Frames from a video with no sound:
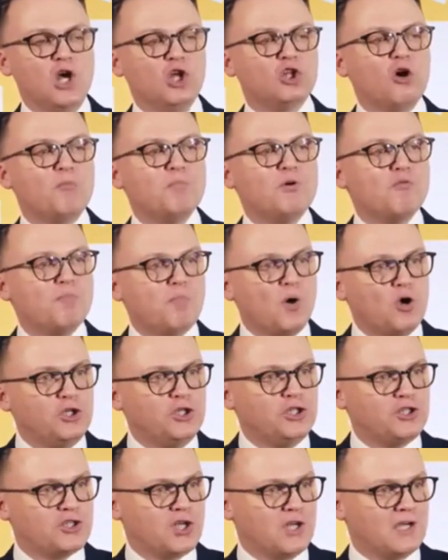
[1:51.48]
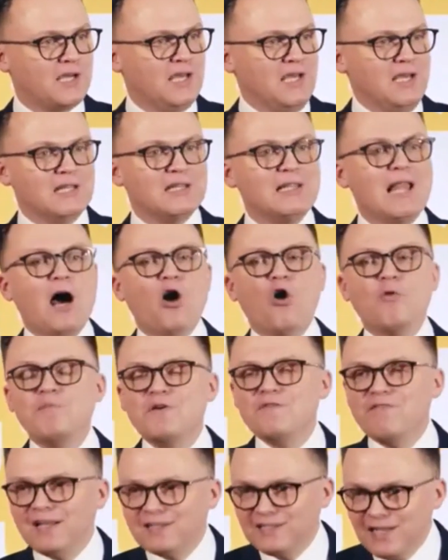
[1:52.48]
To był policzek dla
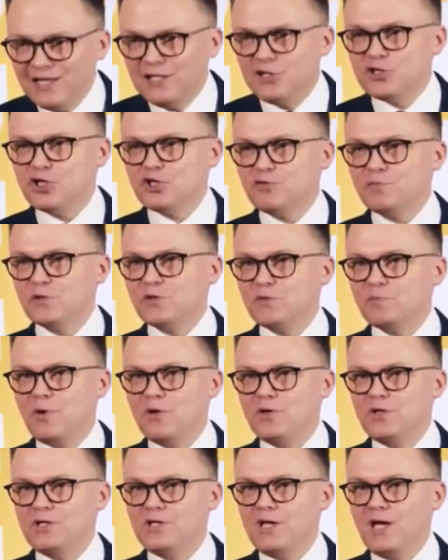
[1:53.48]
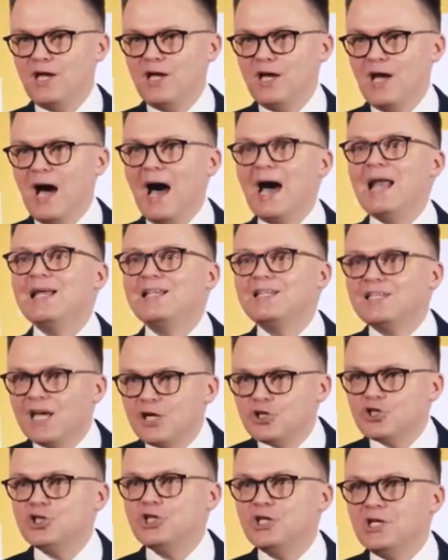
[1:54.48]
obywateli Rzeczpospolitej, ale
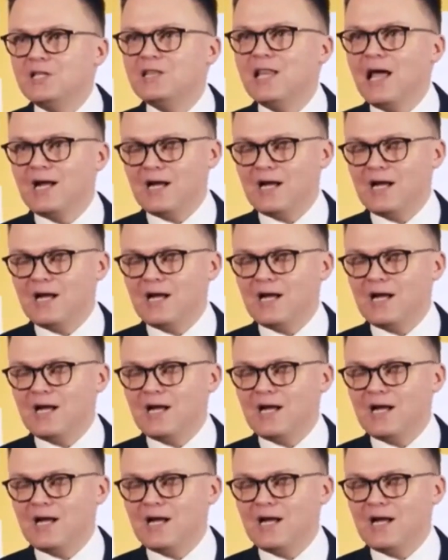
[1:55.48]
też i dla